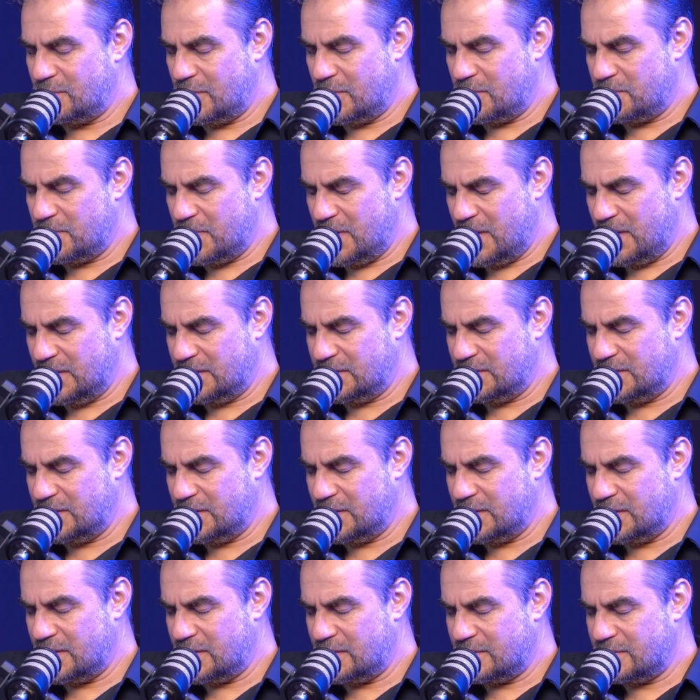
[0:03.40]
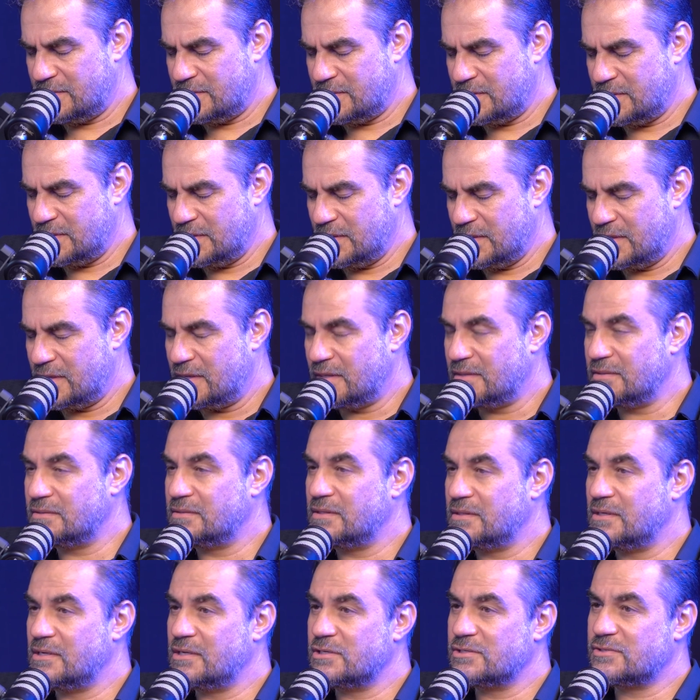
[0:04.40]
أربعة عندنا الكارت
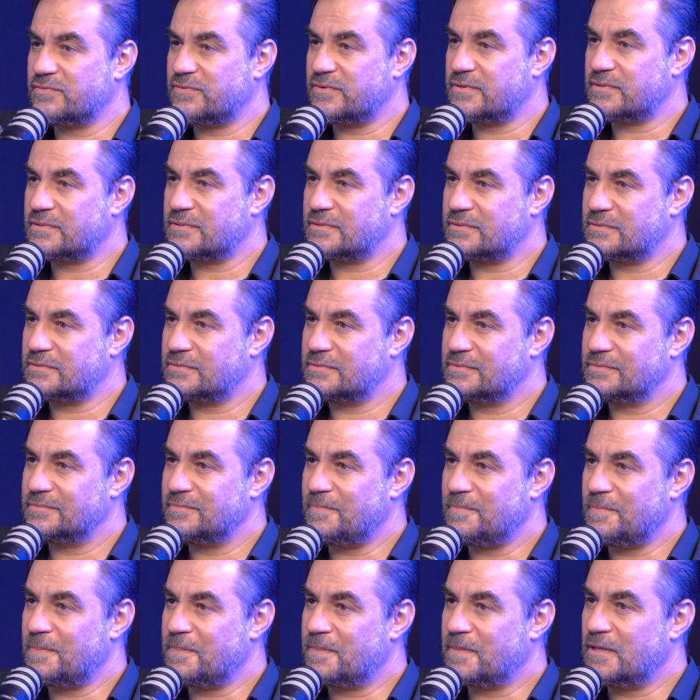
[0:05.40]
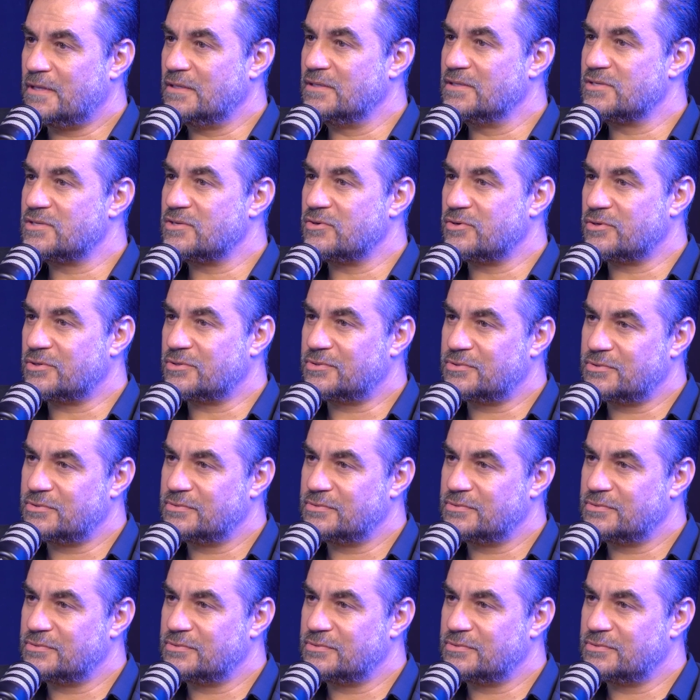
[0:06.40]
الأصفر مم. الإنذار